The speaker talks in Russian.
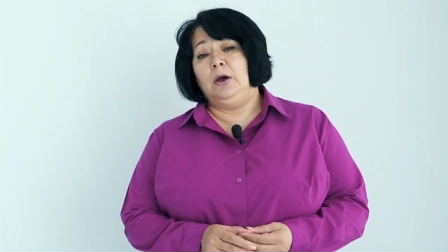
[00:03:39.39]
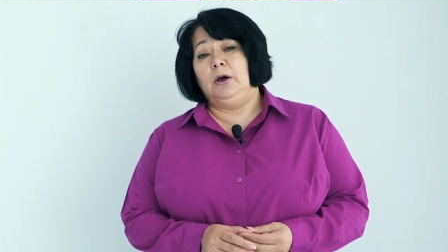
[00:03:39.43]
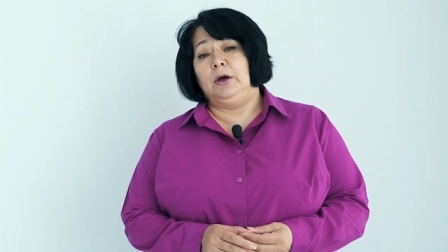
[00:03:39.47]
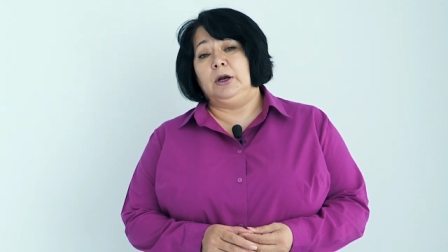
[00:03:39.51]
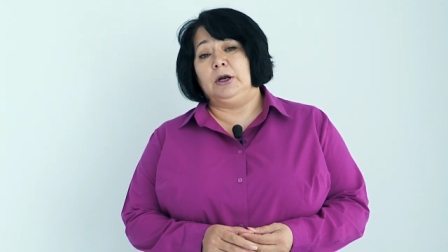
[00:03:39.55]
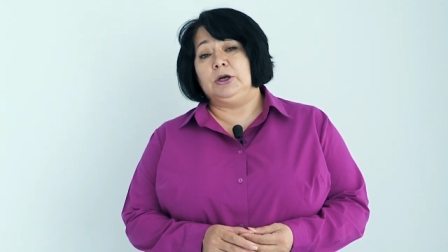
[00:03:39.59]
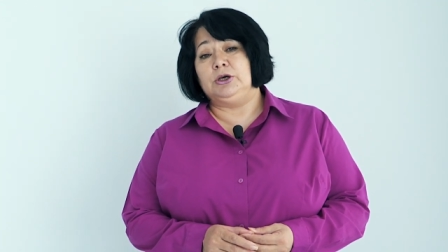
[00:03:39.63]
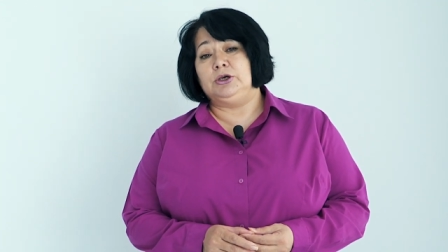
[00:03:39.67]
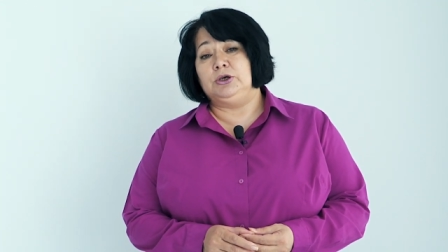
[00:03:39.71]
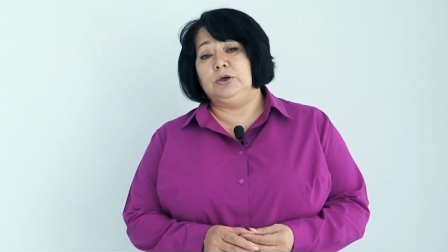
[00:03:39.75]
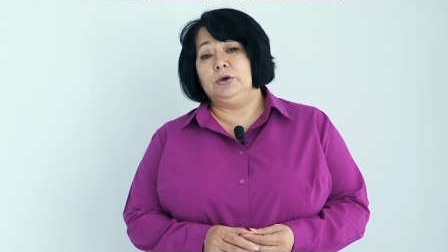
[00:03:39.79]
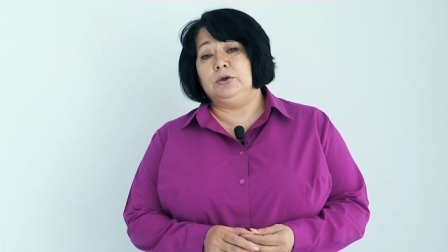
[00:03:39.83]

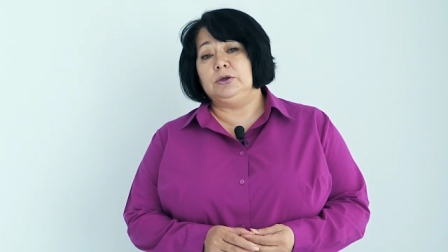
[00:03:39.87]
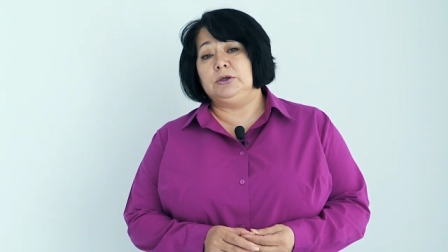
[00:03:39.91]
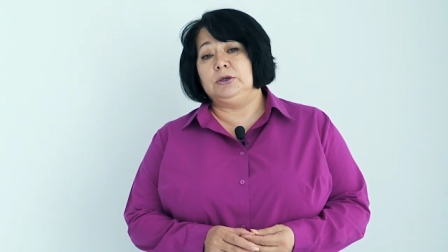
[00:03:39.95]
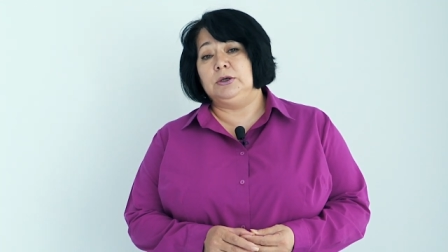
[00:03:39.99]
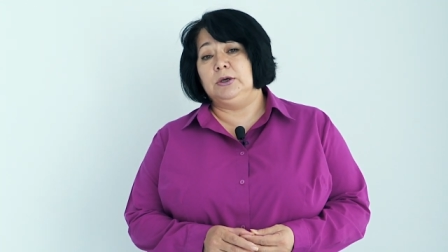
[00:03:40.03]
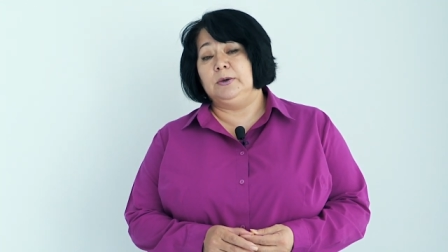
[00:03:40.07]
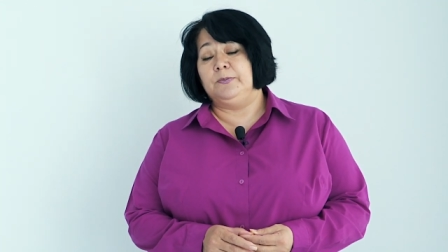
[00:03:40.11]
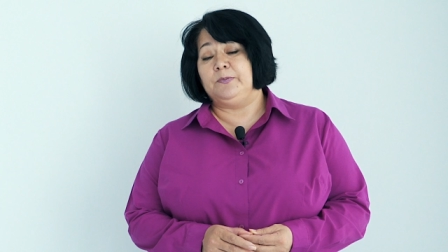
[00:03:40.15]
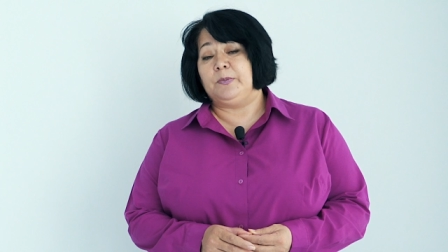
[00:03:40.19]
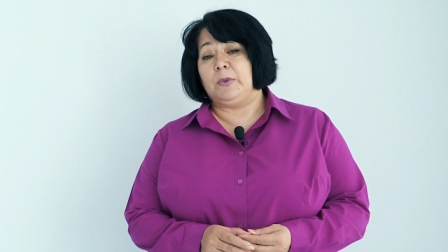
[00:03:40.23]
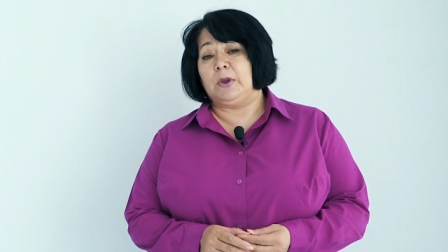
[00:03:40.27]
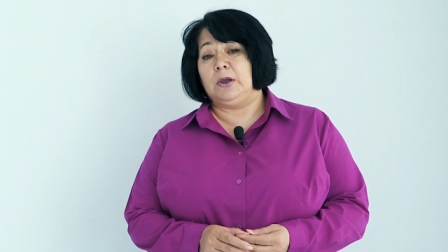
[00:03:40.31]

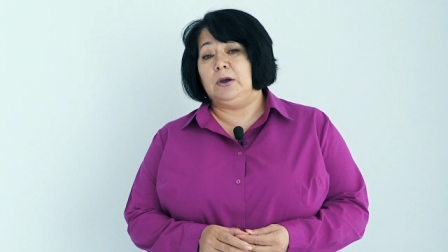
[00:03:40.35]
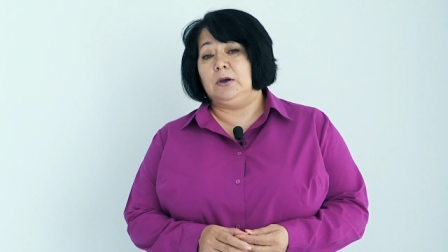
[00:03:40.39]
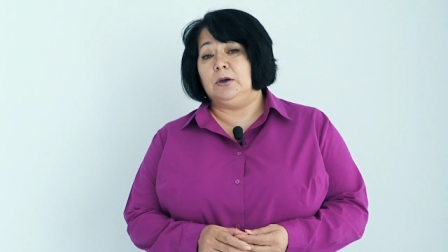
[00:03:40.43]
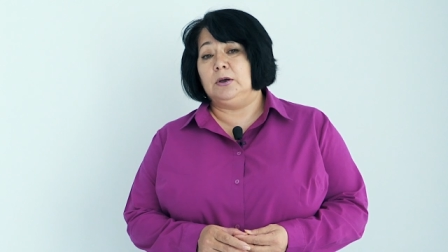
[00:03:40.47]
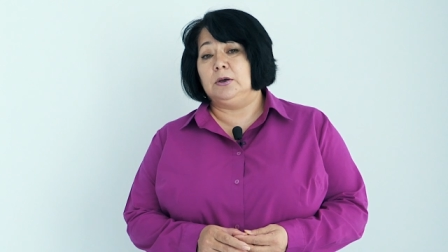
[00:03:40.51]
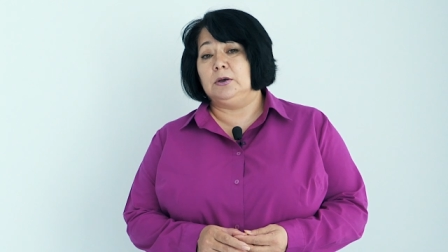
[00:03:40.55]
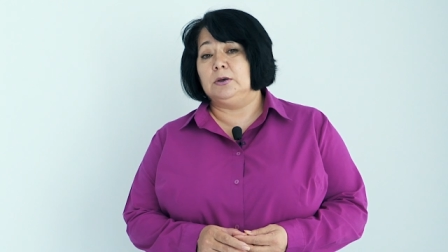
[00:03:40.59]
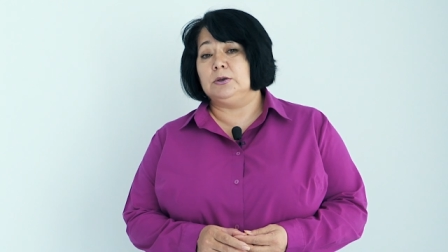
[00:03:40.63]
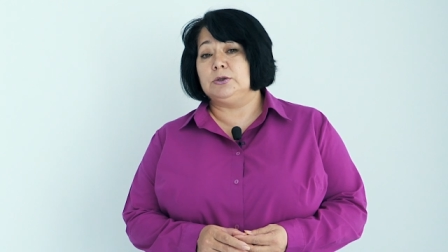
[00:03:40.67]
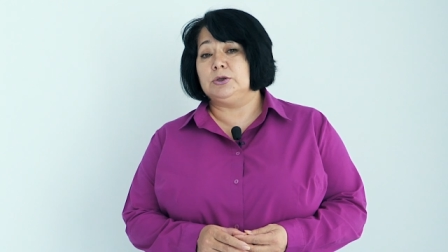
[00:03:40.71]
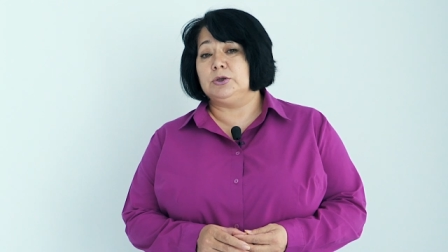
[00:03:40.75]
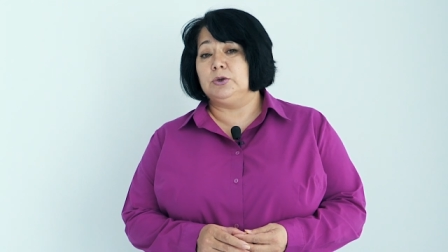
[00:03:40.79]
расчете
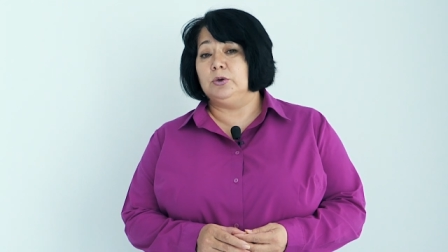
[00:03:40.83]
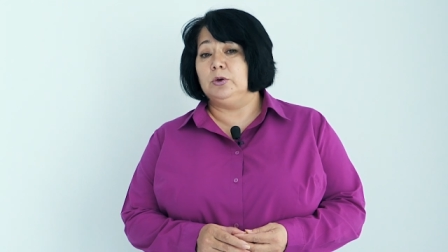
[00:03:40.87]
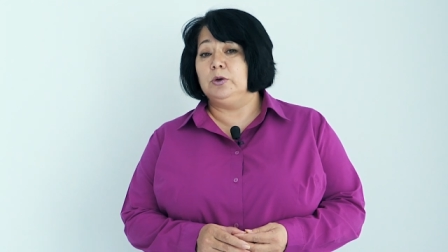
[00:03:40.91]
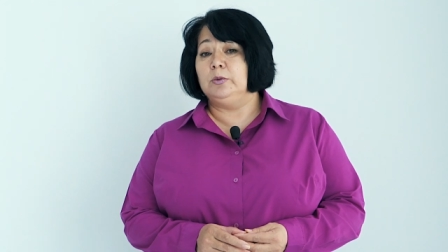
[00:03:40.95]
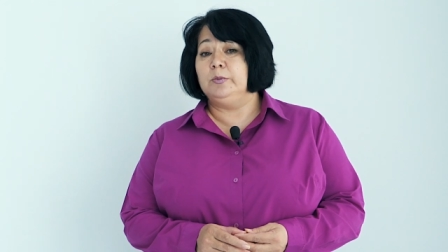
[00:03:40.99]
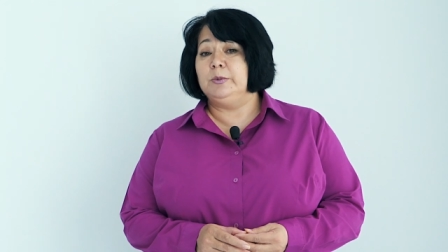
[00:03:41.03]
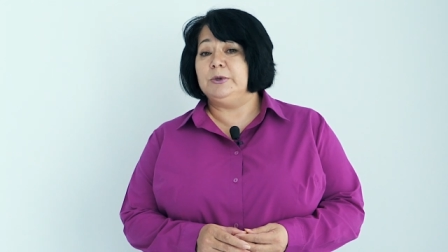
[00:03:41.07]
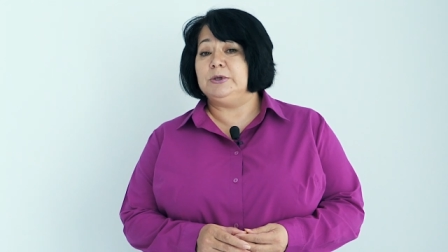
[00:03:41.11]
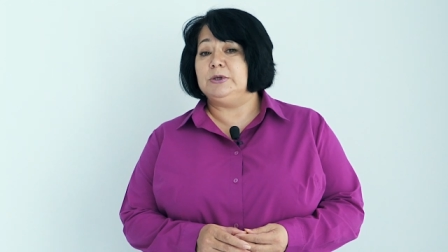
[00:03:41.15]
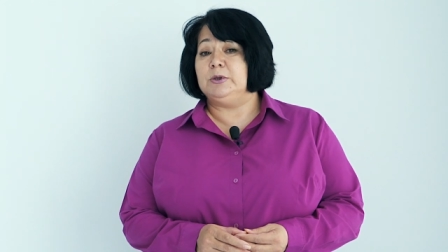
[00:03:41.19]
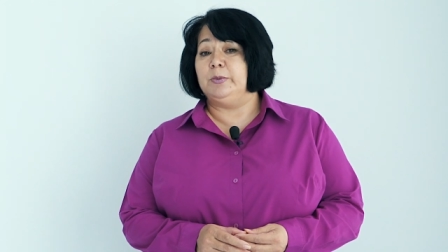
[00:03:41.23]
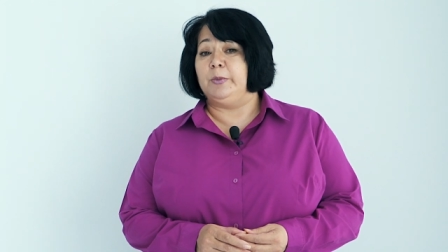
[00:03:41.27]
а,
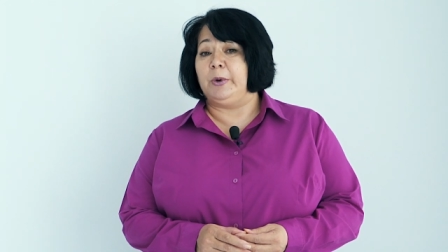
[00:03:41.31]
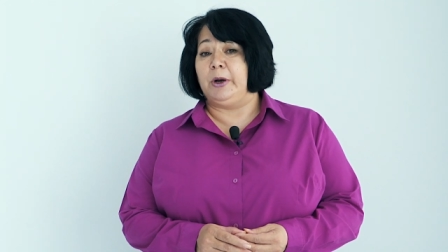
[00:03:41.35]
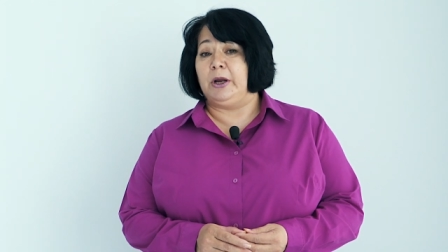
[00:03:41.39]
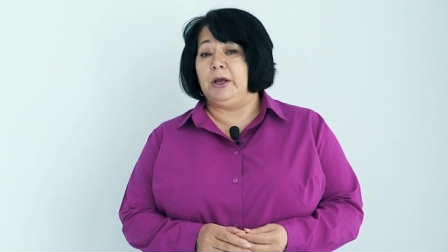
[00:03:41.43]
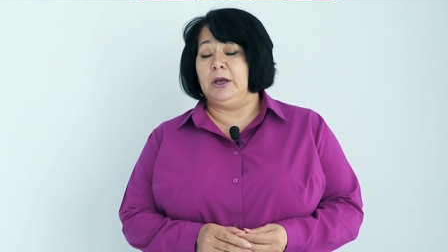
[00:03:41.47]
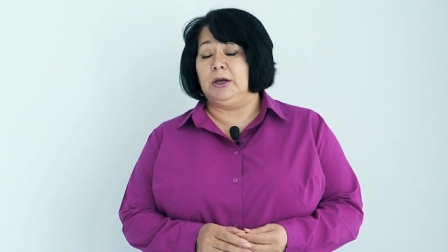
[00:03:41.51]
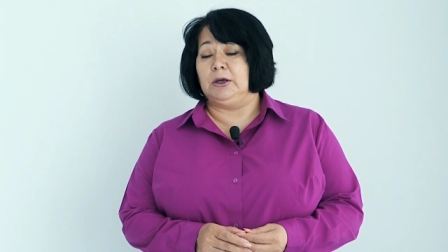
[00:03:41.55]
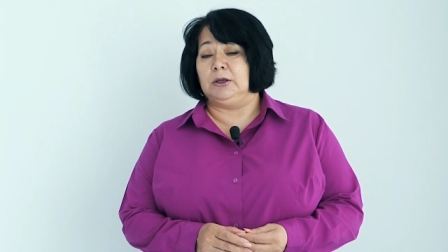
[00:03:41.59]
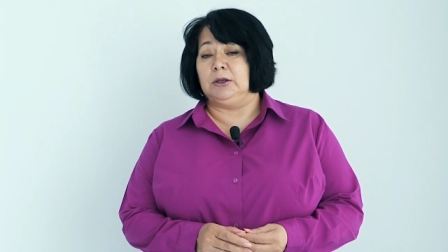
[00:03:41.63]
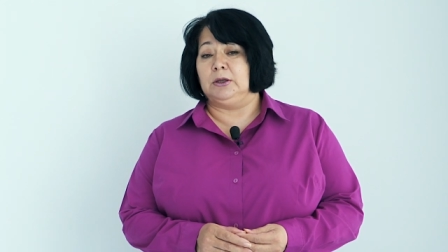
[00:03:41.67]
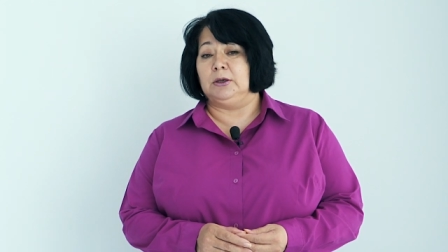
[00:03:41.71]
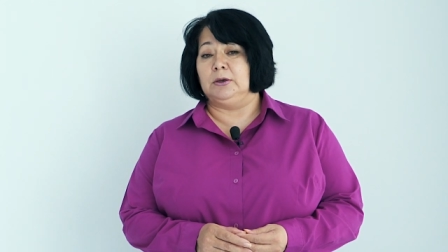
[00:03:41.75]
стоимости
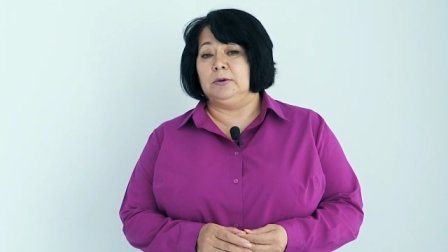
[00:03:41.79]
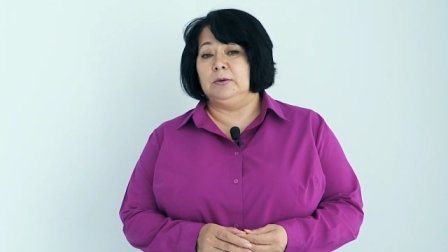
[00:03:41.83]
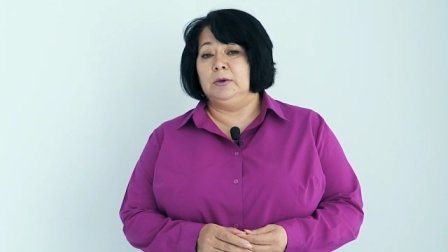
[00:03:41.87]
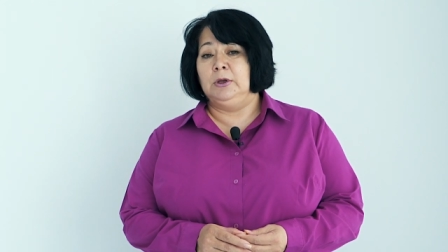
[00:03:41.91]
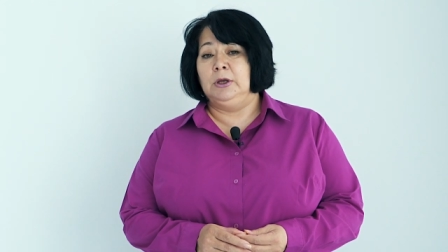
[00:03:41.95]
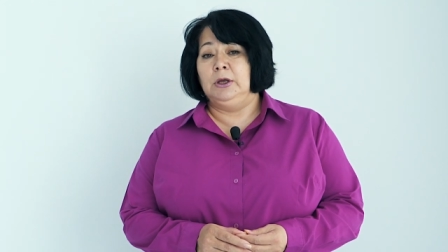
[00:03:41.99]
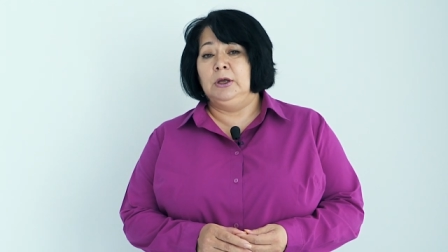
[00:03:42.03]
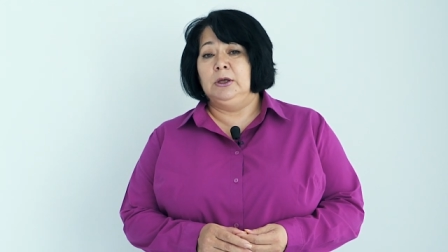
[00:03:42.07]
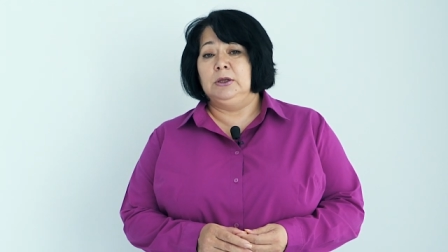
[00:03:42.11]
проекта.